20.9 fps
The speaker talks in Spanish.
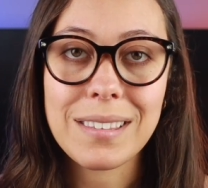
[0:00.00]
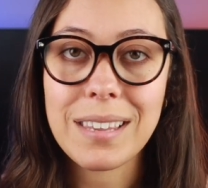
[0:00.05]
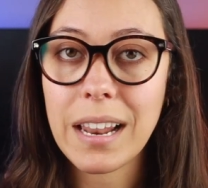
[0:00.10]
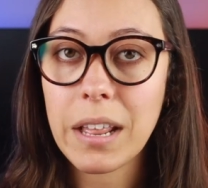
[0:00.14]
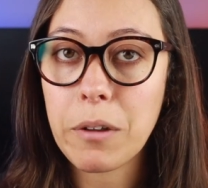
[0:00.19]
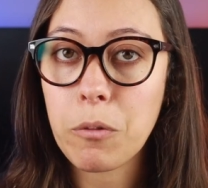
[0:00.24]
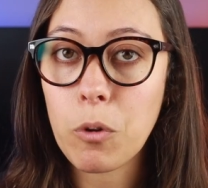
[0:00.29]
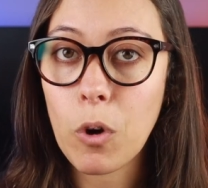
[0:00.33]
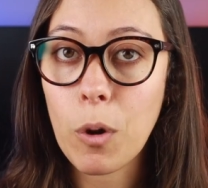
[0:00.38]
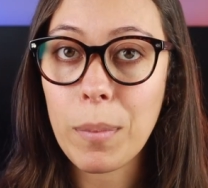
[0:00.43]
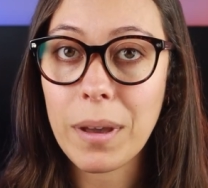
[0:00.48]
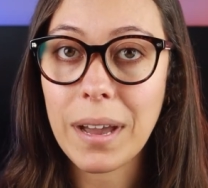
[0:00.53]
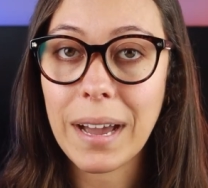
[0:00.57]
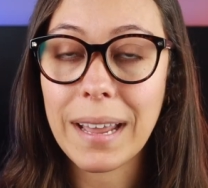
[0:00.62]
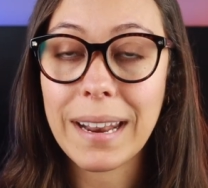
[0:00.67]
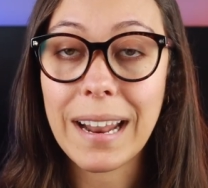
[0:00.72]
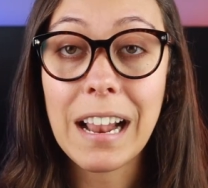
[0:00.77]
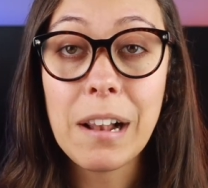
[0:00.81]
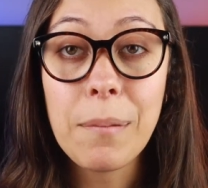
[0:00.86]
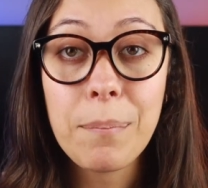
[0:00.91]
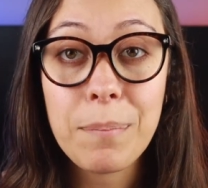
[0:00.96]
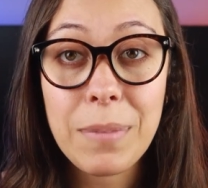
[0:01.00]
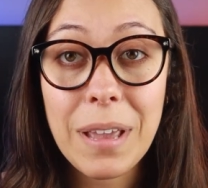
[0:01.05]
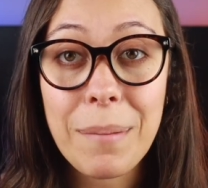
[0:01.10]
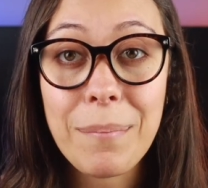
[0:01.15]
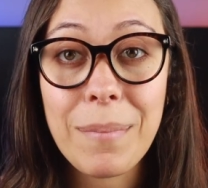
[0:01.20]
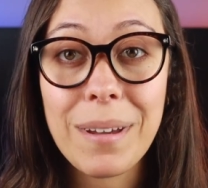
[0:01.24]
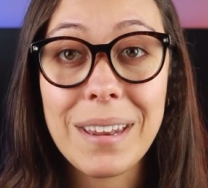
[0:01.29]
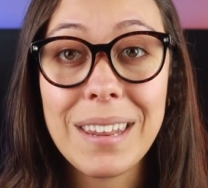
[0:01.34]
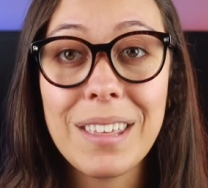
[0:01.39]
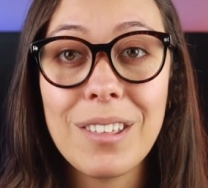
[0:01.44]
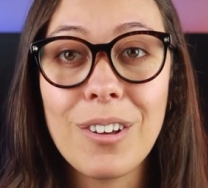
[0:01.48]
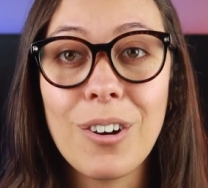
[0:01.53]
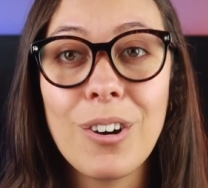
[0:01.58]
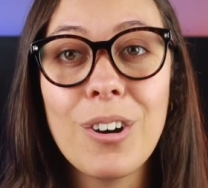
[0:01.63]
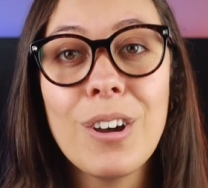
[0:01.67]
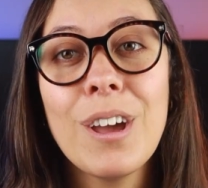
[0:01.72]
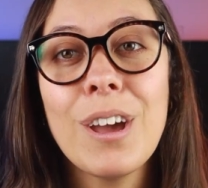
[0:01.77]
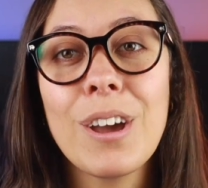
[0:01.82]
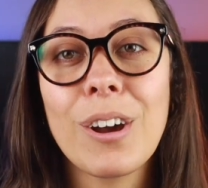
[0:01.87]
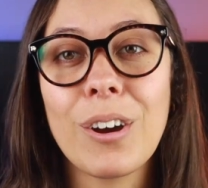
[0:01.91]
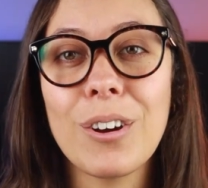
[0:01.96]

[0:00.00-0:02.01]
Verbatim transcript: Si eres nuevo en mi canal, bienvenido.